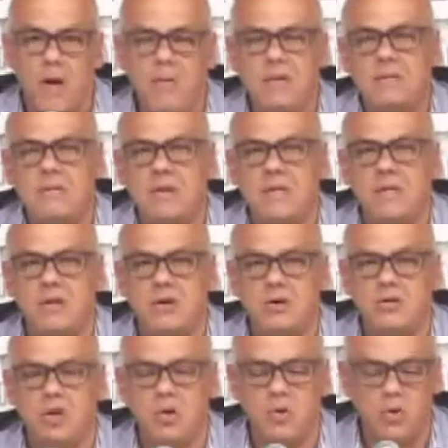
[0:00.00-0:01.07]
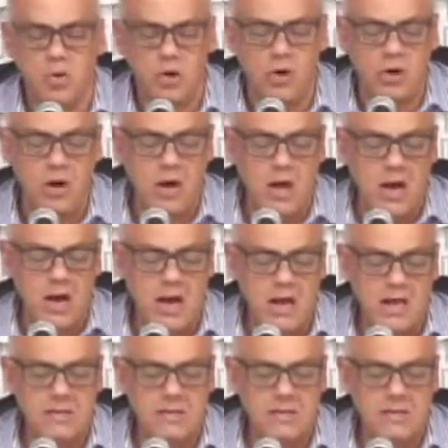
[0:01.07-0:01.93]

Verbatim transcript: jueves 28 de julio